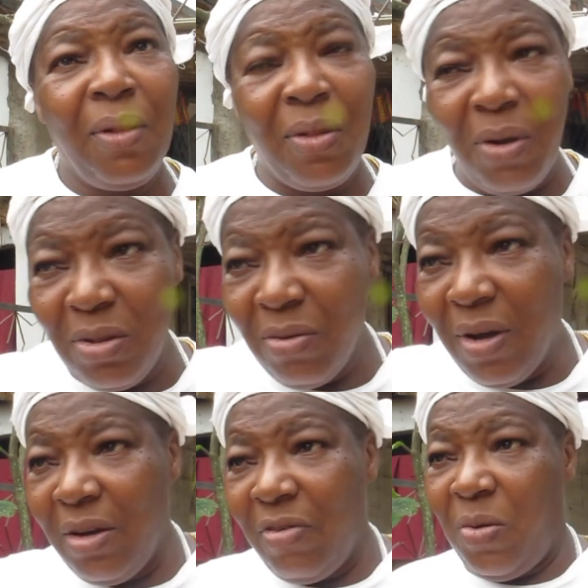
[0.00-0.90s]
Todo
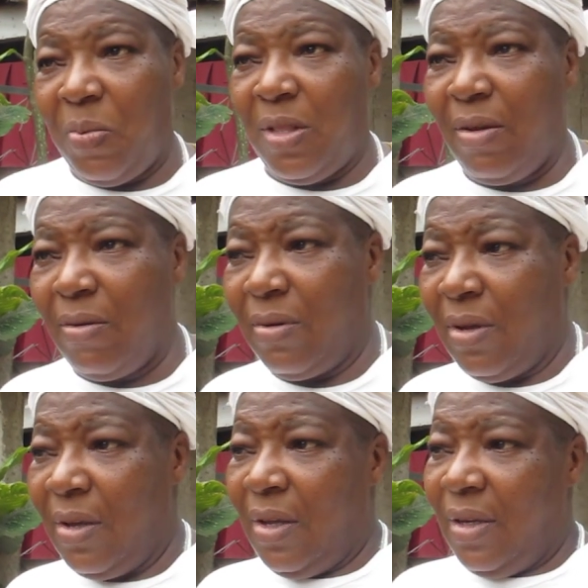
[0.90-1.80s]
ano vem IPTU.
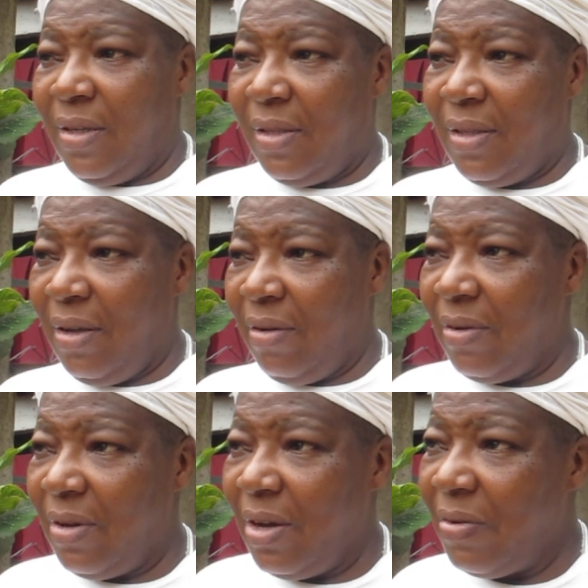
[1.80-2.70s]
Então,
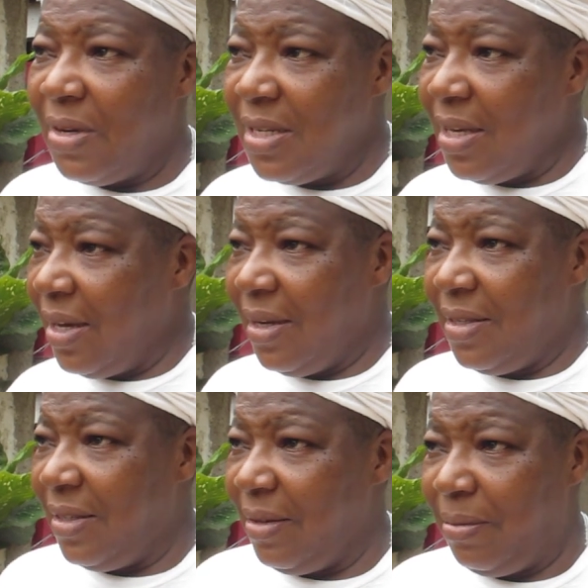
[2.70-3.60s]
é uma coisa que a
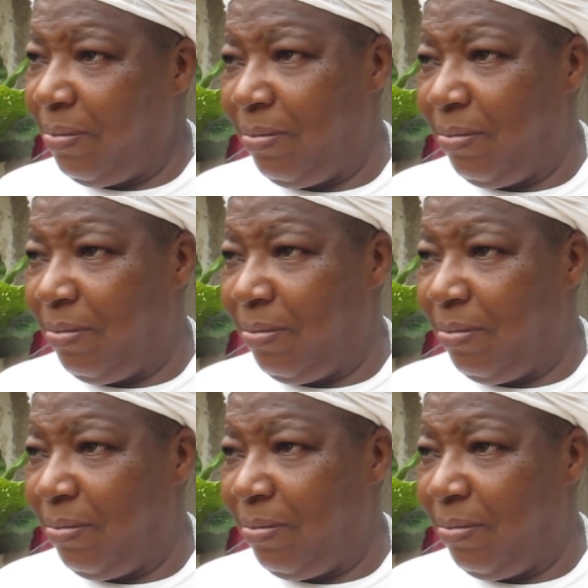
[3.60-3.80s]
gente.